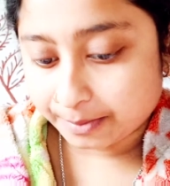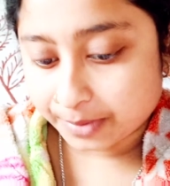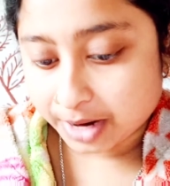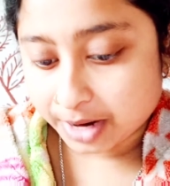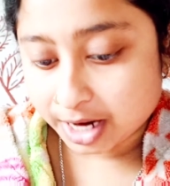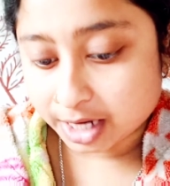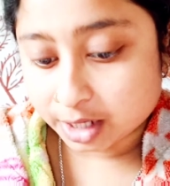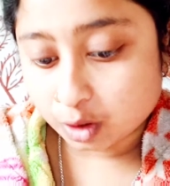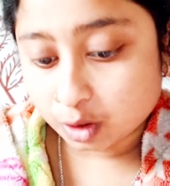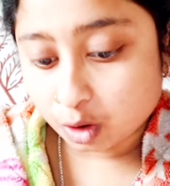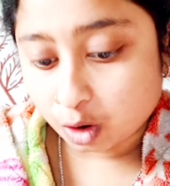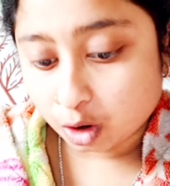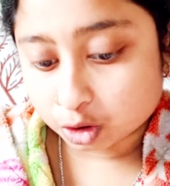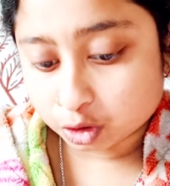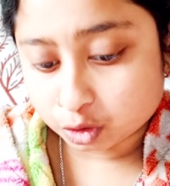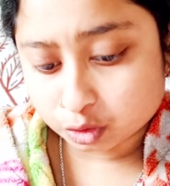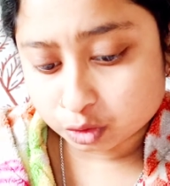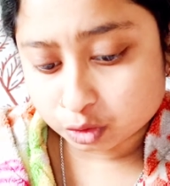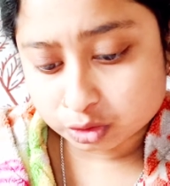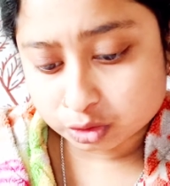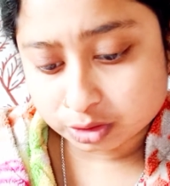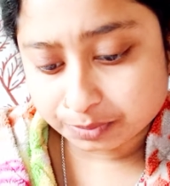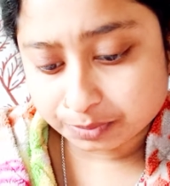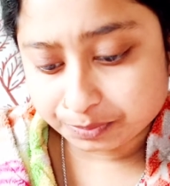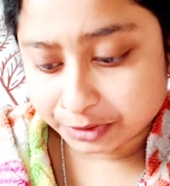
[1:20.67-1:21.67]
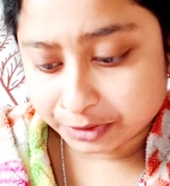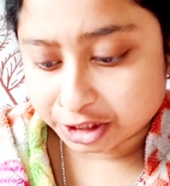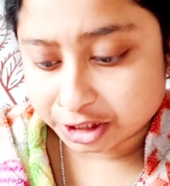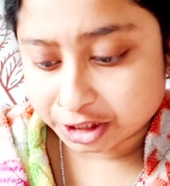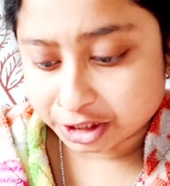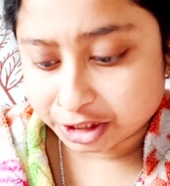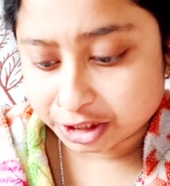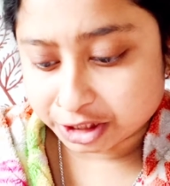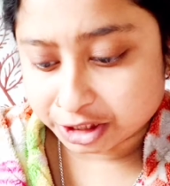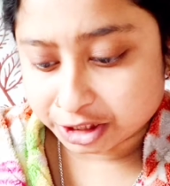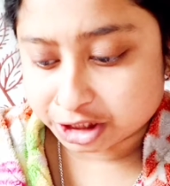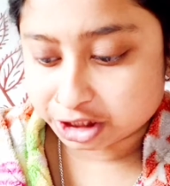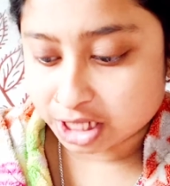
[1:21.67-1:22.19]
আমার অটুট
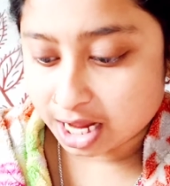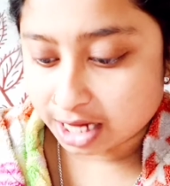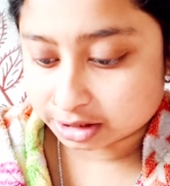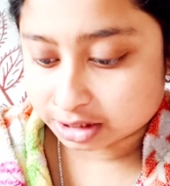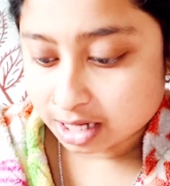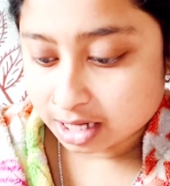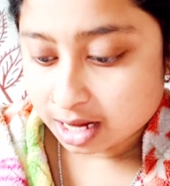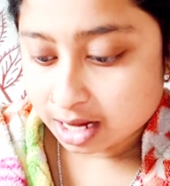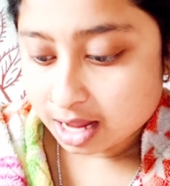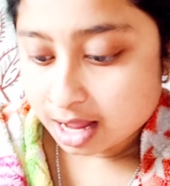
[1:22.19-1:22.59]
বিশ্বাস